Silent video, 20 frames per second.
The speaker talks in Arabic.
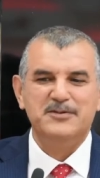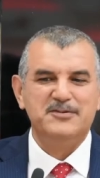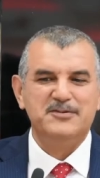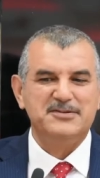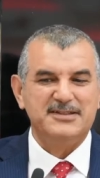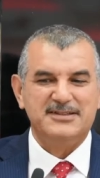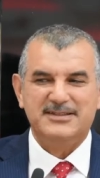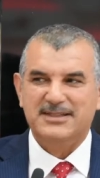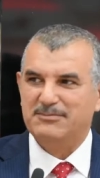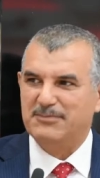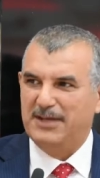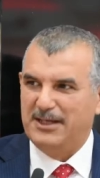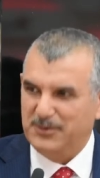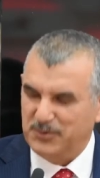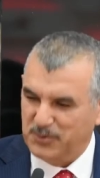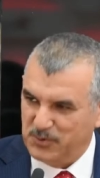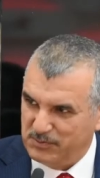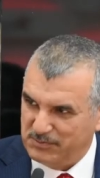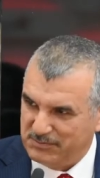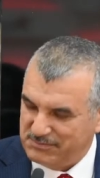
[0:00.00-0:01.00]
60
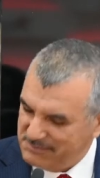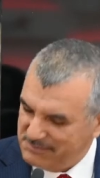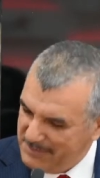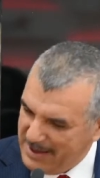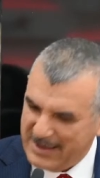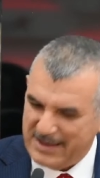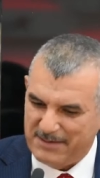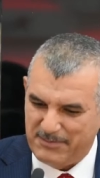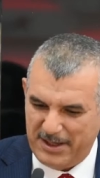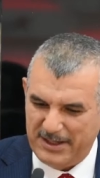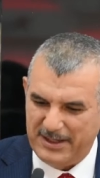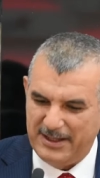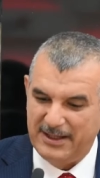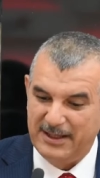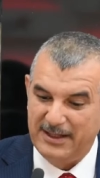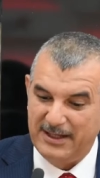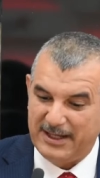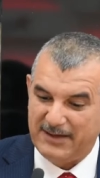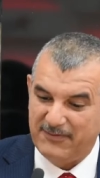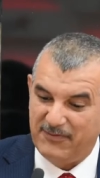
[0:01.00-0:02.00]
مليون باهي معنا
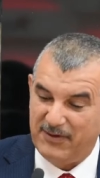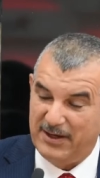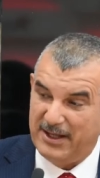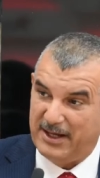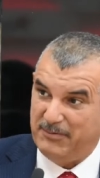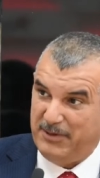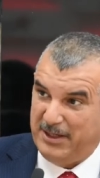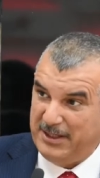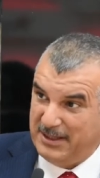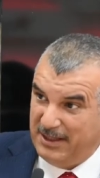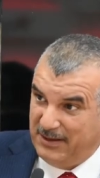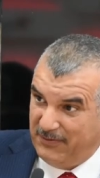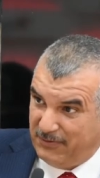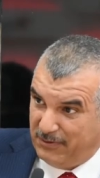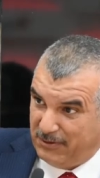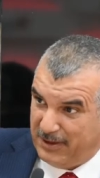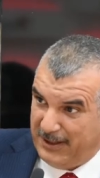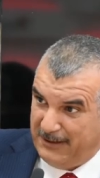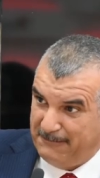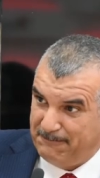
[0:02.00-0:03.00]
لكن في ال 40 اللي
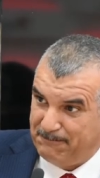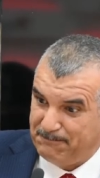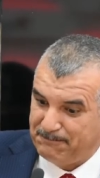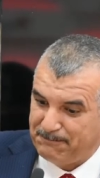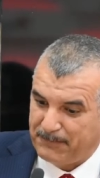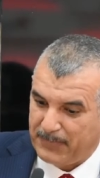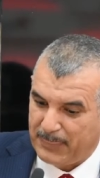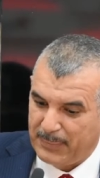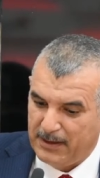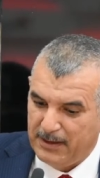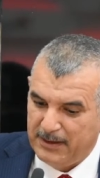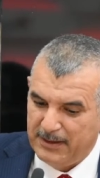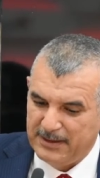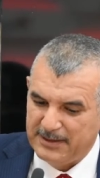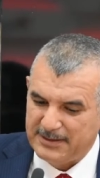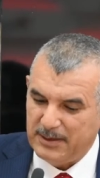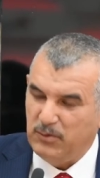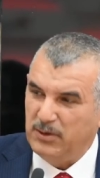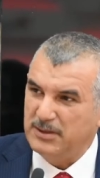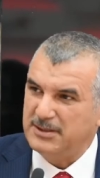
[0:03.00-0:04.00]
فوقها
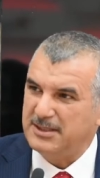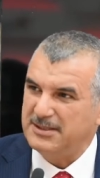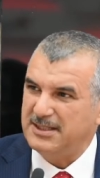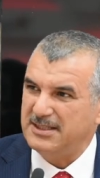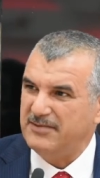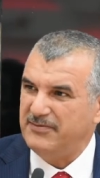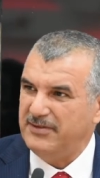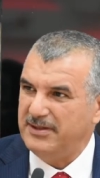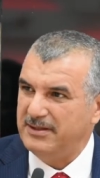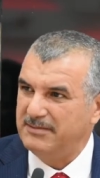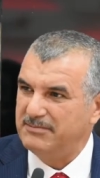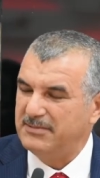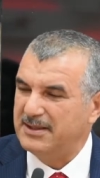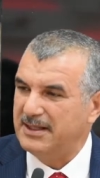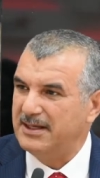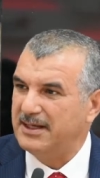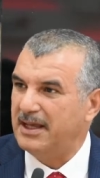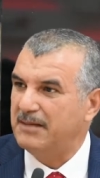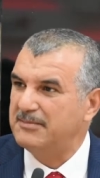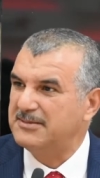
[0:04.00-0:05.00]
تو انت تدفعي
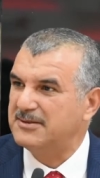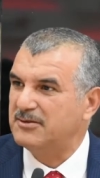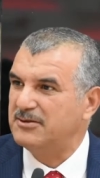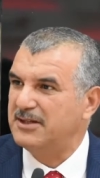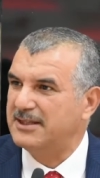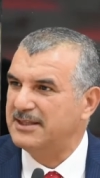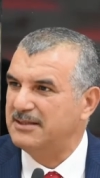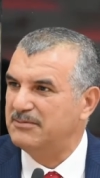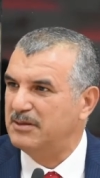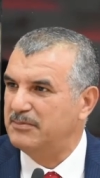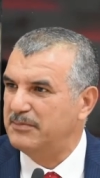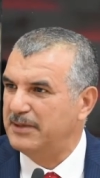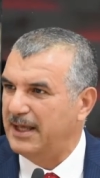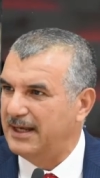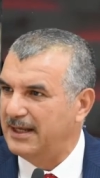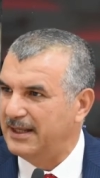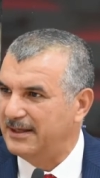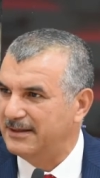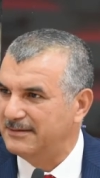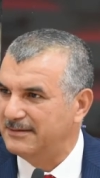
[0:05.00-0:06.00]
مثلا 35%
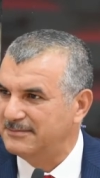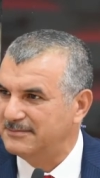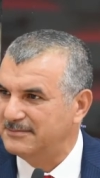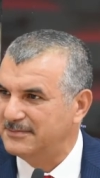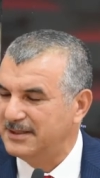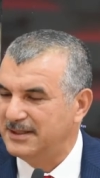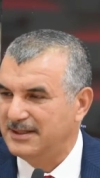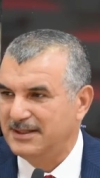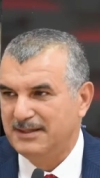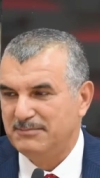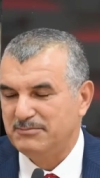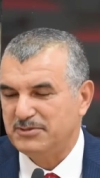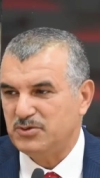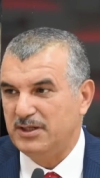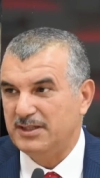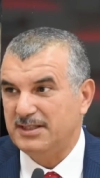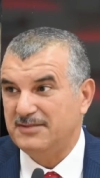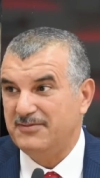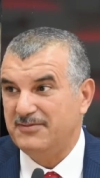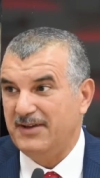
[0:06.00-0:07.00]
عليها باش
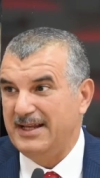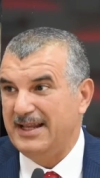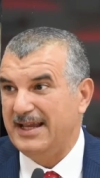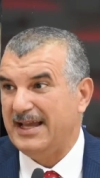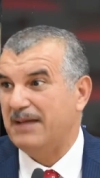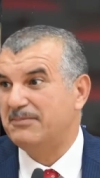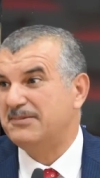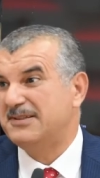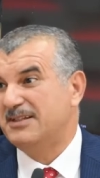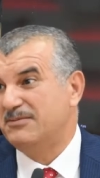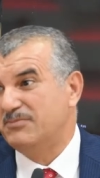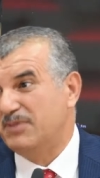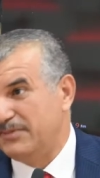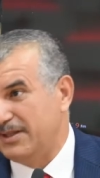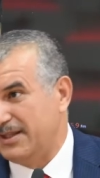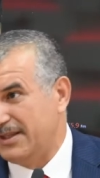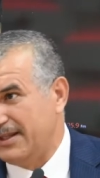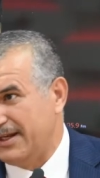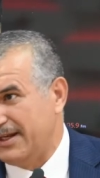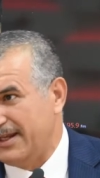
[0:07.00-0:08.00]
تولي تدفع عليها 50%
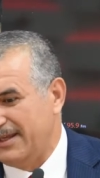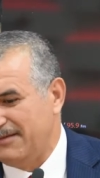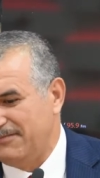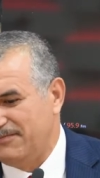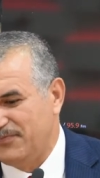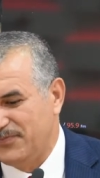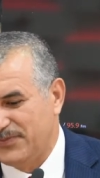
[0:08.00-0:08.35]
ضرائب